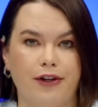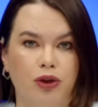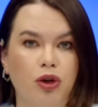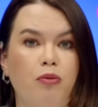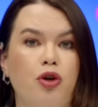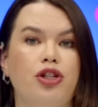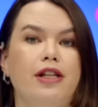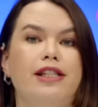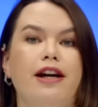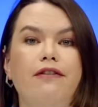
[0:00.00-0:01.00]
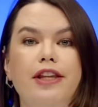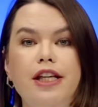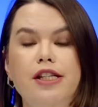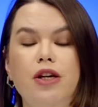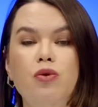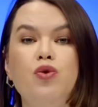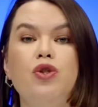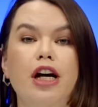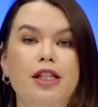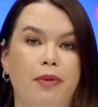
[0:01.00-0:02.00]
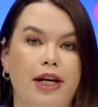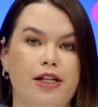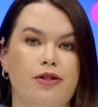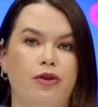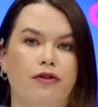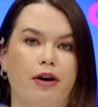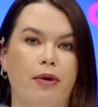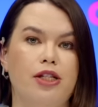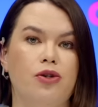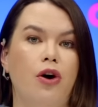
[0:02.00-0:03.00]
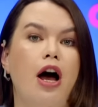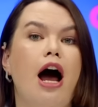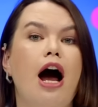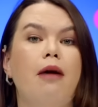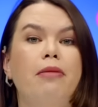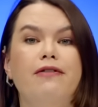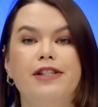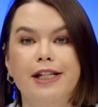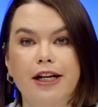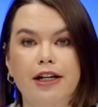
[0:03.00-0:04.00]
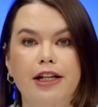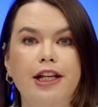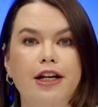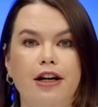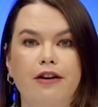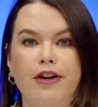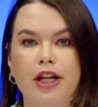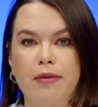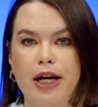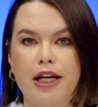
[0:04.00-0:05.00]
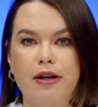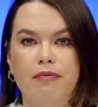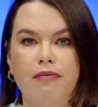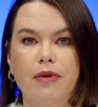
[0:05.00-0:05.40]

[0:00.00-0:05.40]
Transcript: в котором можно сравнить и узнать полезную информацию обо всех клиниках в Германии.